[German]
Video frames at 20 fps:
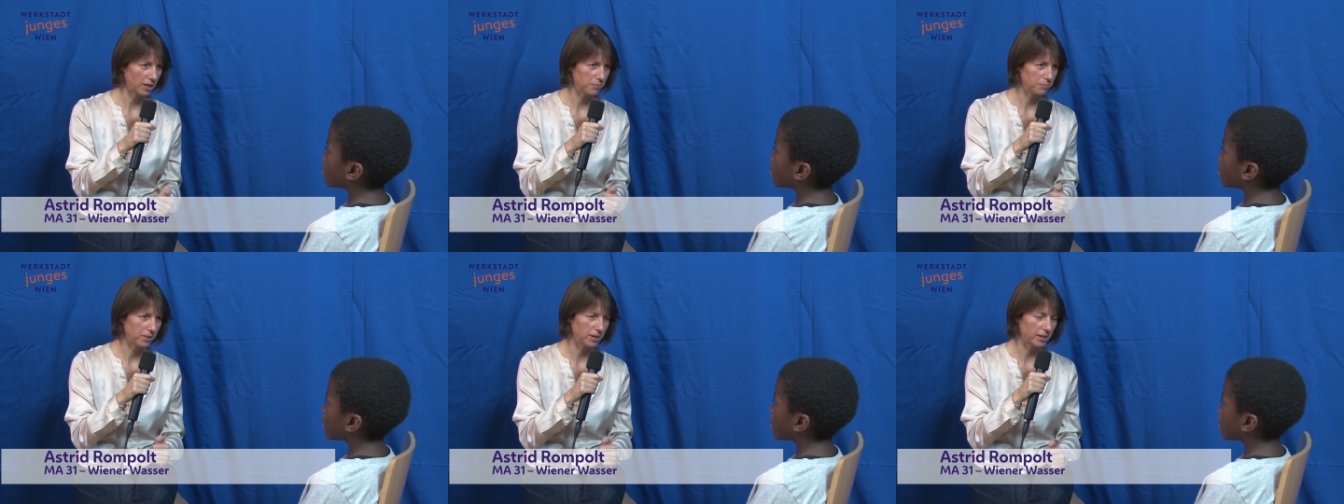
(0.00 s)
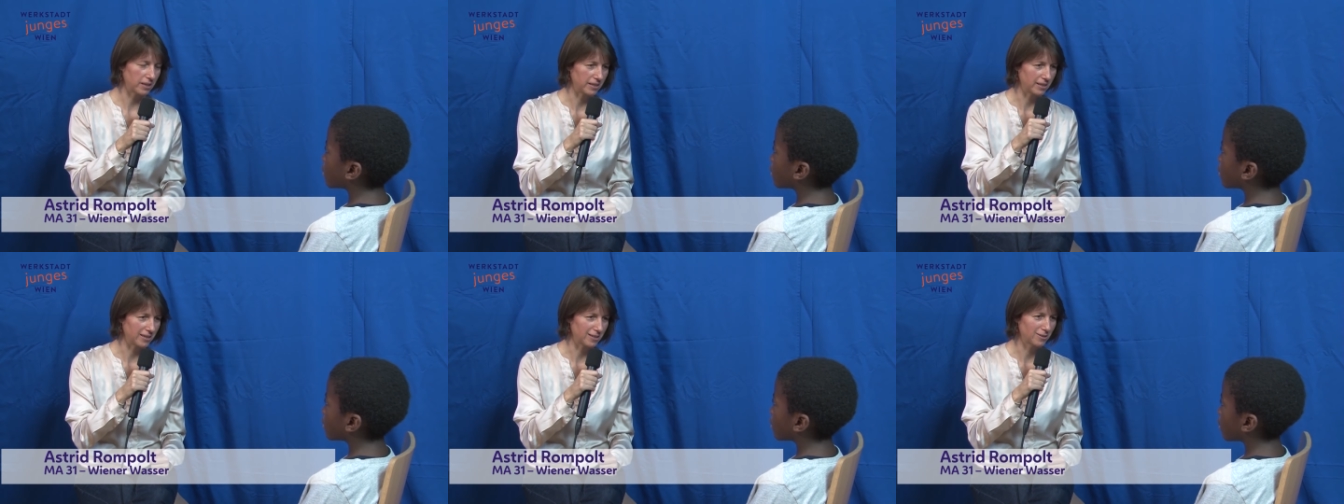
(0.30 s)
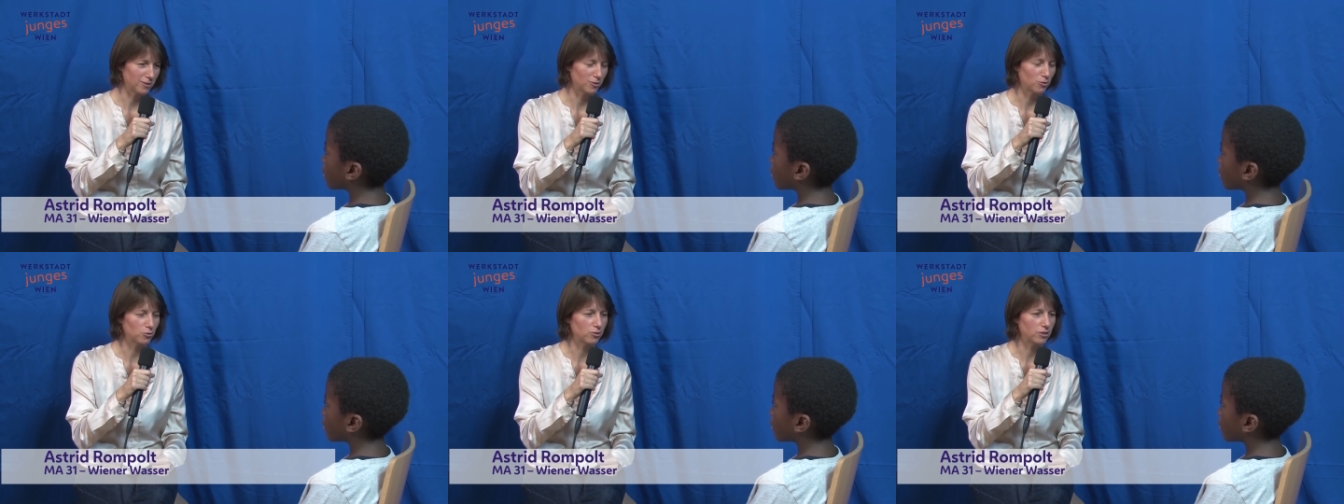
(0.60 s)

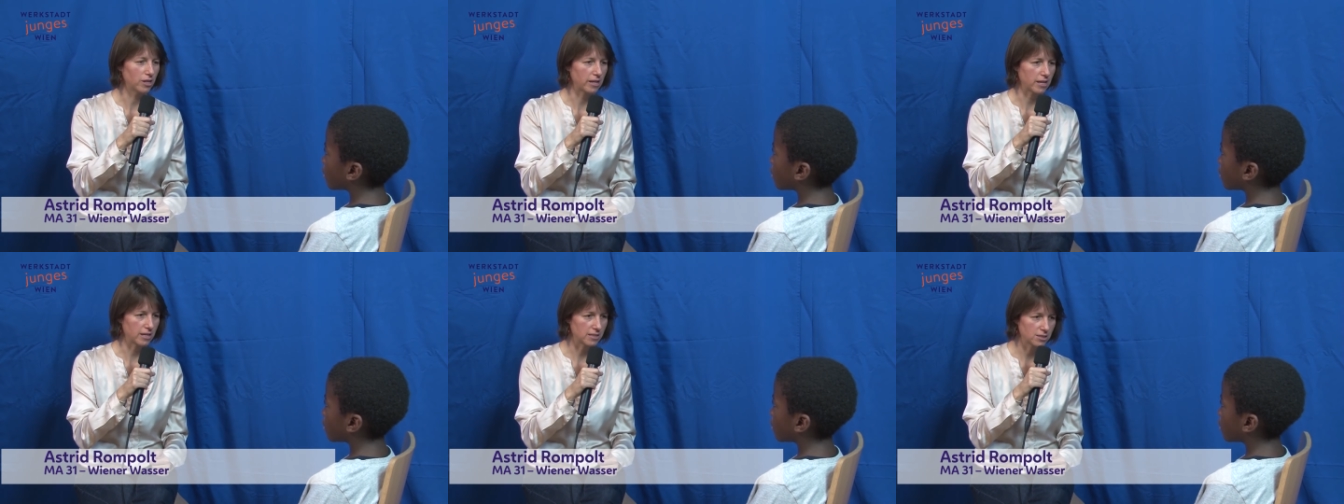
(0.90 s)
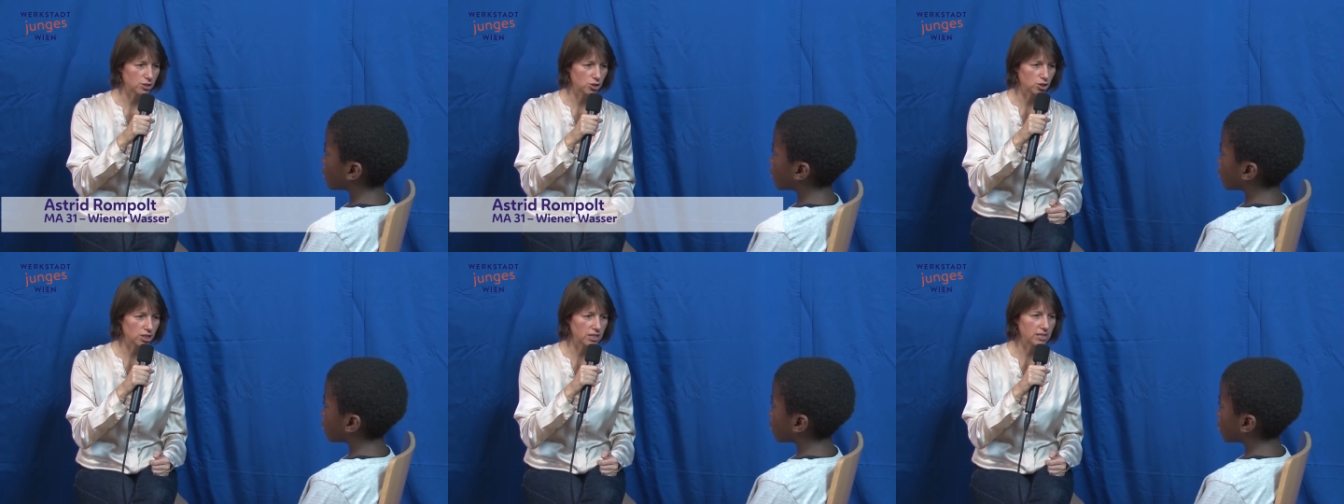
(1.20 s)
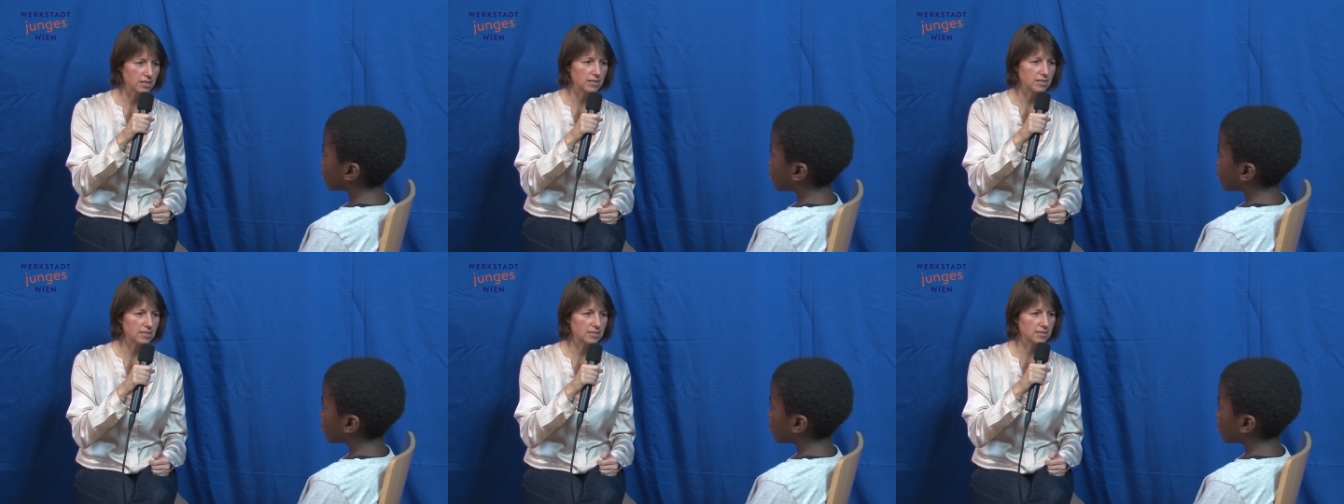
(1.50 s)
reparieren. Und der erste
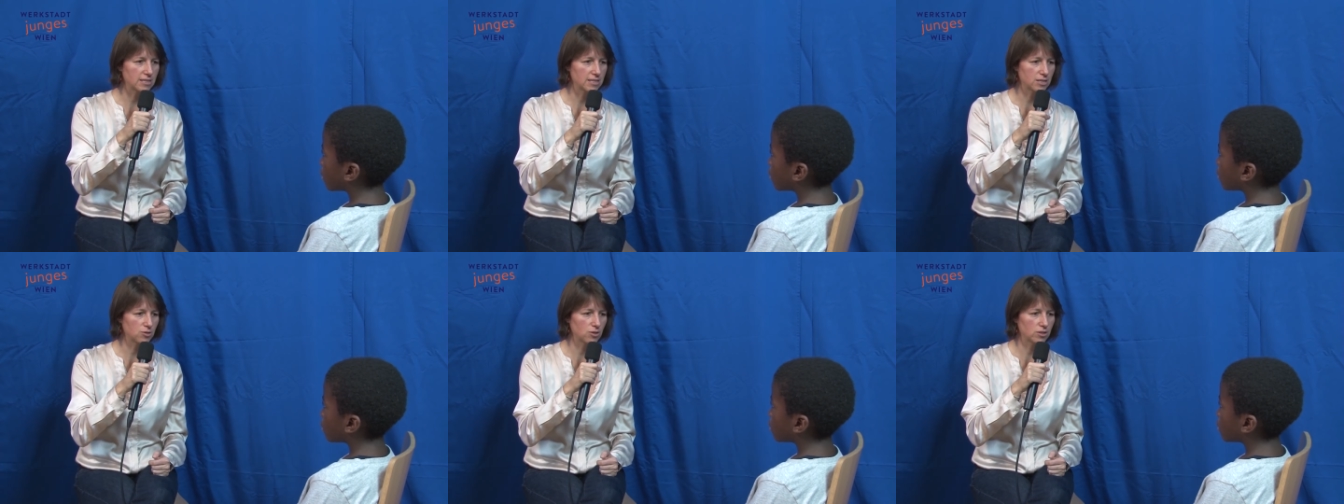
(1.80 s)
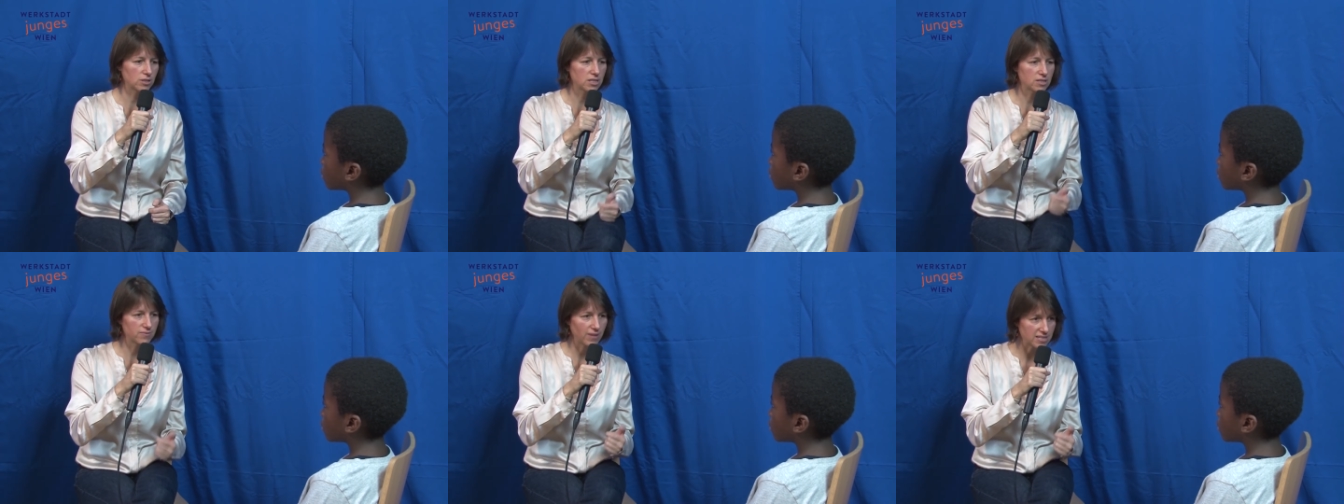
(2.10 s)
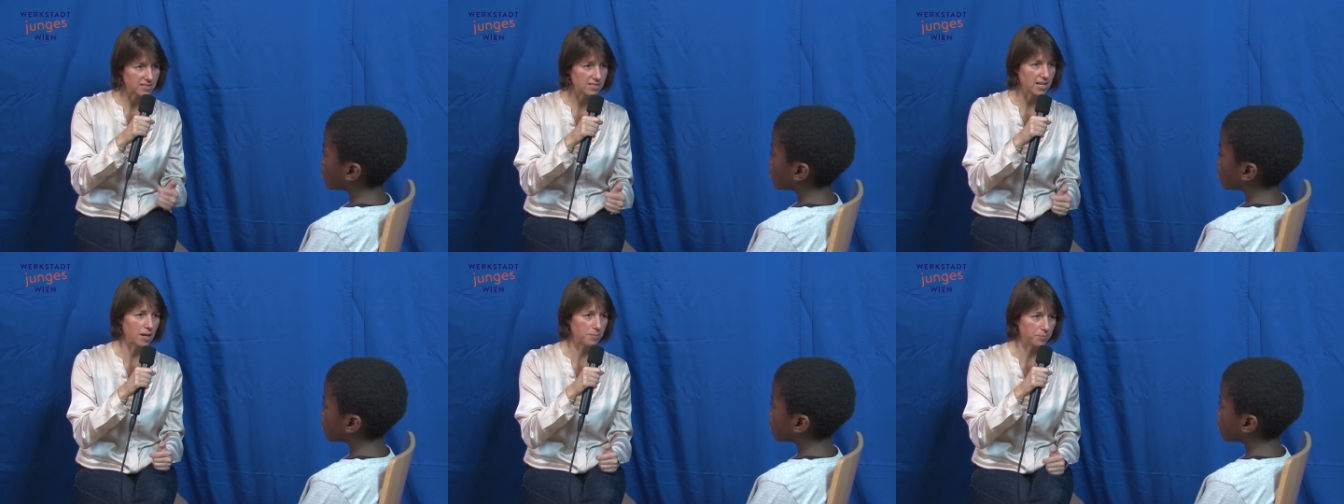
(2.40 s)
Schritt ist, dass dort das
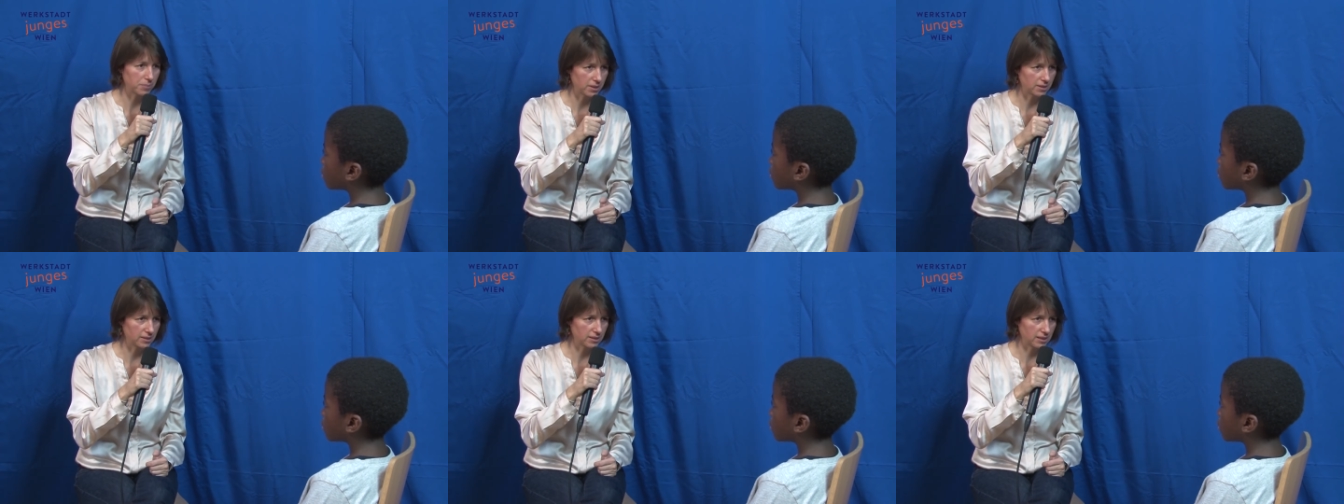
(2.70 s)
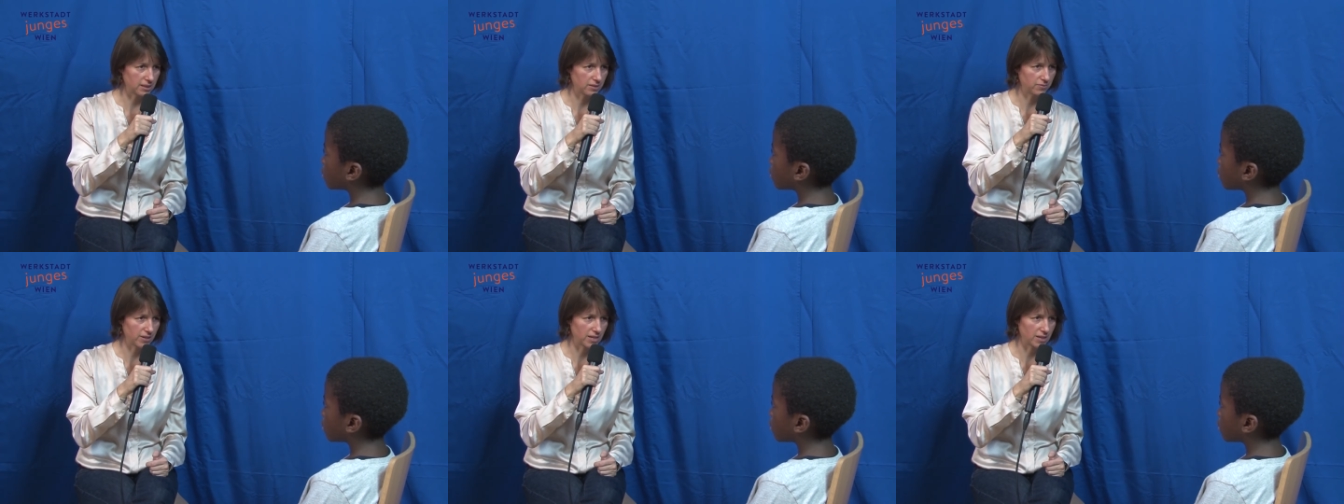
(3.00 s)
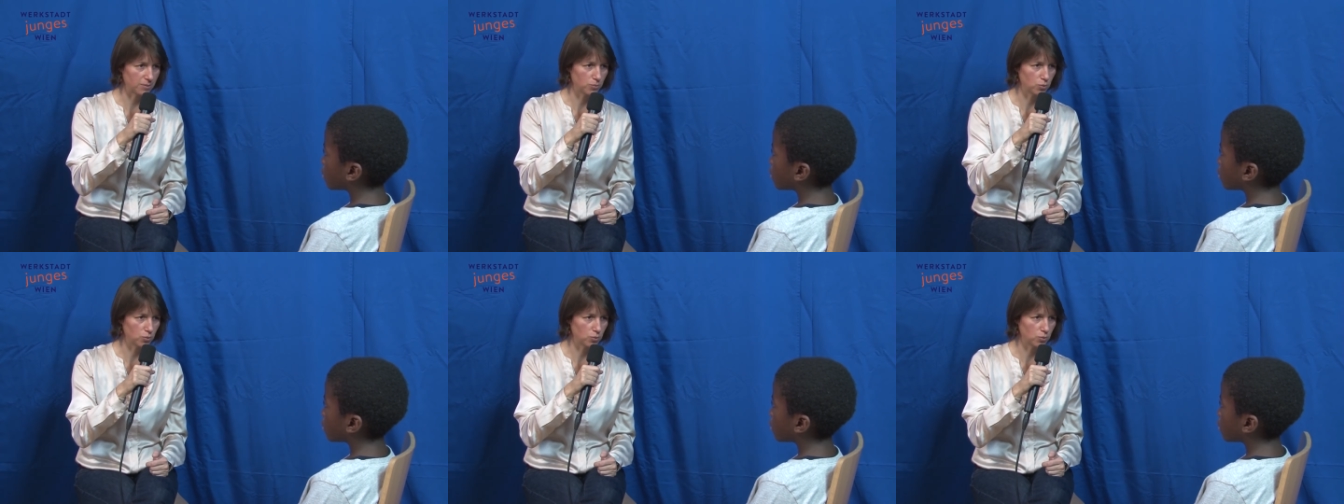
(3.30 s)
Wasser abgedreht werden